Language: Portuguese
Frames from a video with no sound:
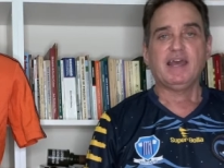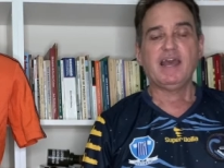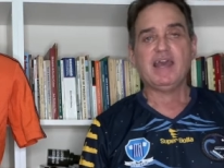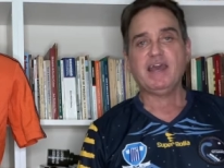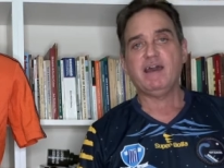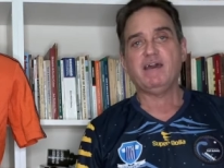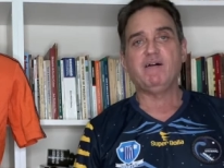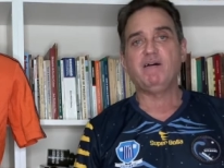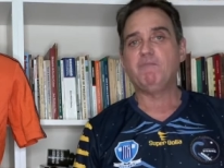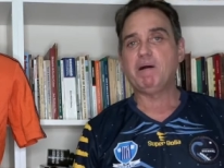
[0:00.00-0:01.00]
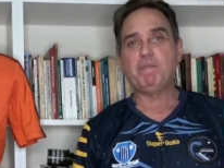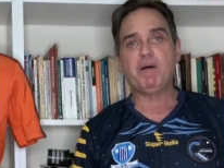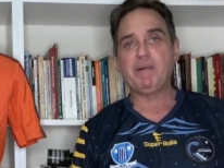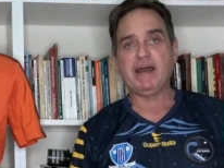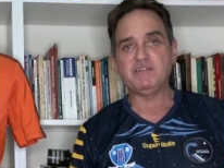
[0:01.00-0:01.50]
é uma
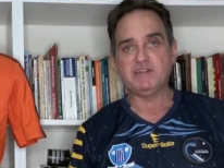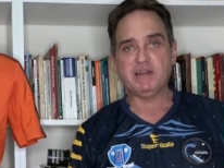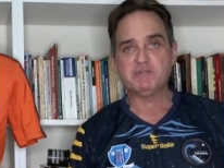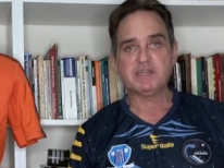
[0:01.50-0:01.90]
bobagem, né?